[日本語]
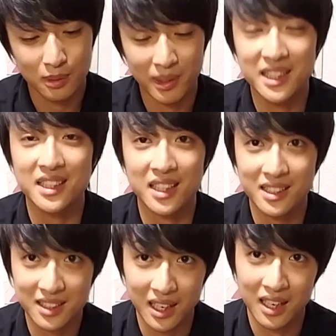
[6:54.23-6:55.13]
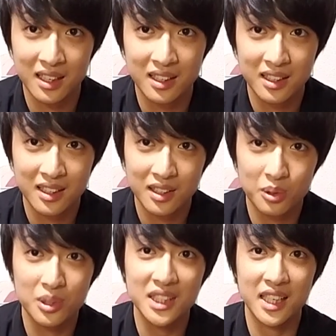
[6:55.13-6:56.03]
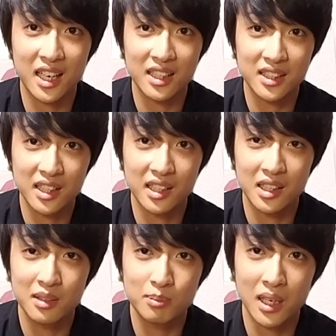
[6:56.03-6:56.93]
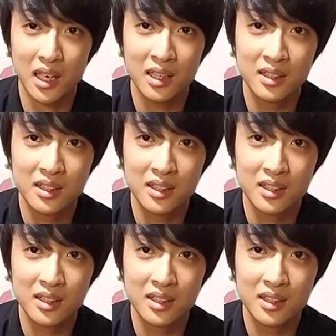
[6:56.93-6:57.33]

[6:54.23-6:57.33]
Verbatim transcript: まあ、いたじゃないですか。法規制かかって、ま